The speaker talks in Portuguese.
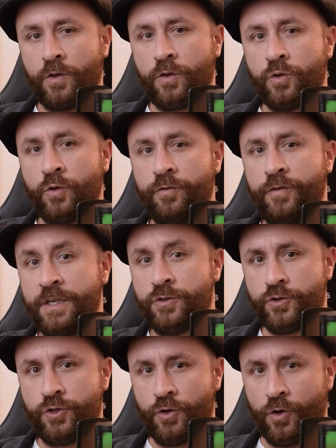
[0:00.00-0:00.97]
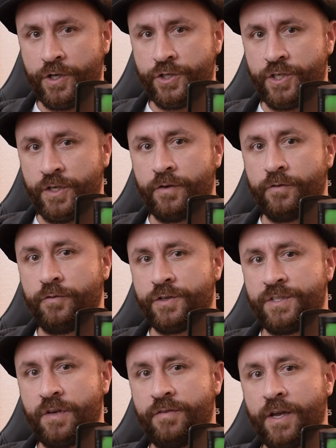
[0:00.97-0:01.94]
No vídeo de hoje,
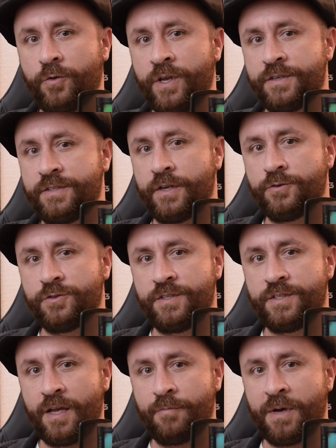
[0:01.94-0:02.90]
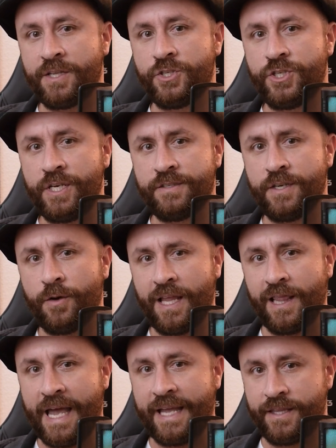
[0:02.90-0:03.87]
você vai conhecer o sistema diesel
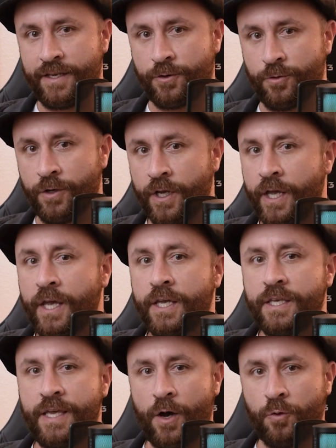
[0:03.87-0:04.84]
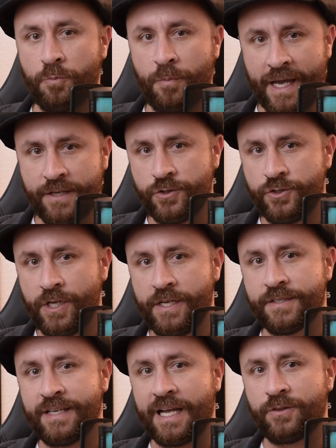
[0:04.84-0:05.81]
elétrico, que é o mais
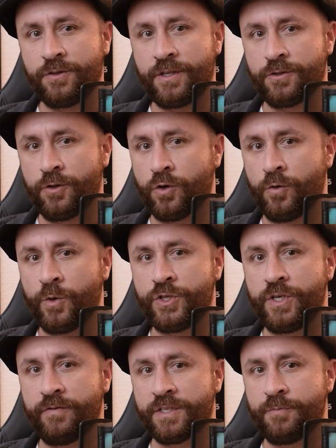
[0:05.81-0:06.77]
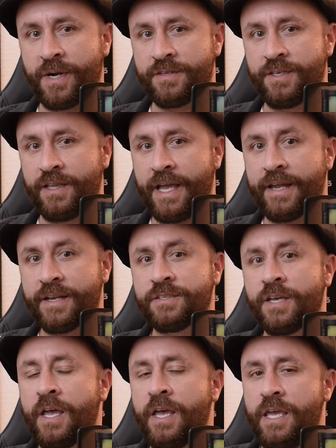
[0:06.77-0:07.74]
utilizado nas locomotivas
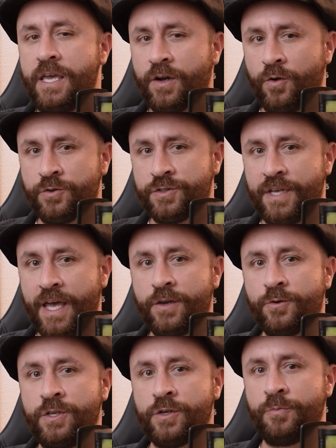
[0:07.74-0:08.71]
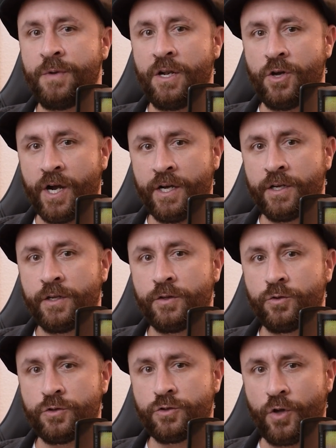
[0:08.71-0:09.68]
brasileiras e consegue unir o melhor
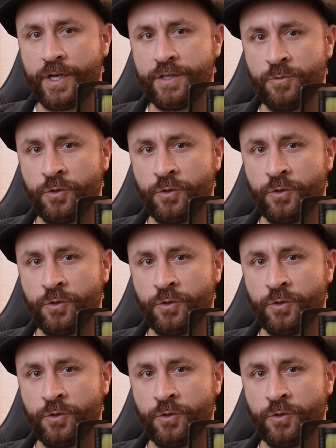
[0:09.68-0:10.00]
dos dois